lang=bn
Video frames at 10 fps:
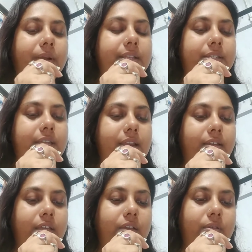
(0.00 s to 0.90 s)
করেছিলেন
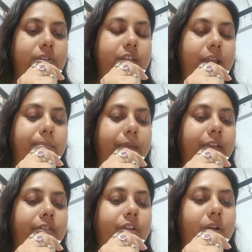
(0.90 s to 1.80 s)
কি হচ্ছে না
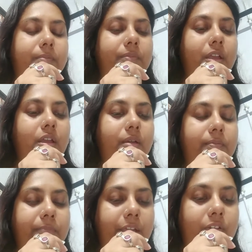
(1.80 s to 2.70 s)
বিক্রম
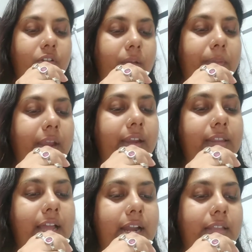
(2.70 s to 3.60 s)
বিক্রমের
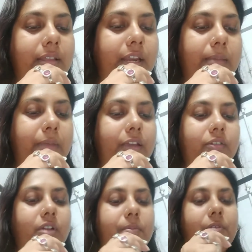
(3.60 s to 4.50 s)
দ্বারা তিনি
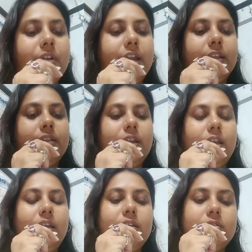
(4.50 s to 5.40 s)
বিক্রমণে
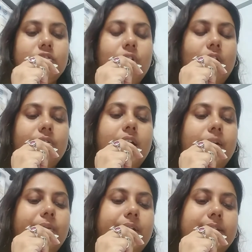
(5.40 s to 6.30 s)
তিনি ছলনা
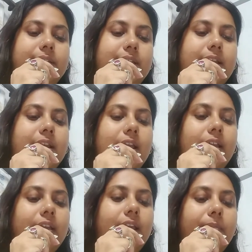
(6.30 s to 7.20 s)
করেছিলেন
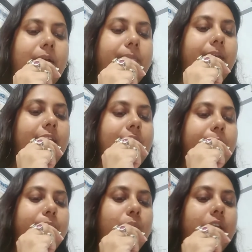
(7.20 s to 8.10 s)
কিভাবে না
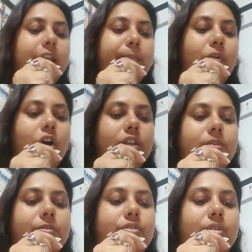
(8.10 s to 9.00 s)
বলিম
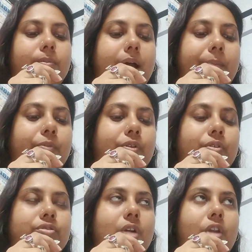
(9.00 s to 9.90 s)
অদ্ভুত
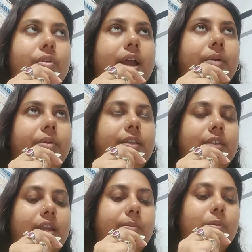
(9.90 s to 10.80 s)
বামনও ছলনা করে
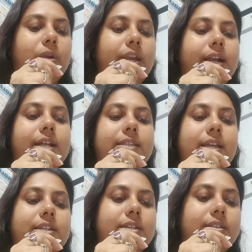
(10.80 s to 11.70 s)
তিনি বলির কাছে
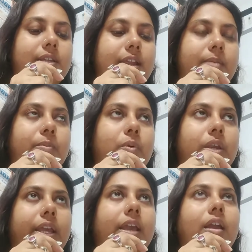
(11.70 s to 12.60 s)
এসেছিলেন
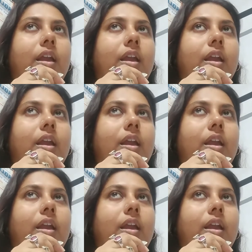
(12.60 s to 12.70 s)
বলি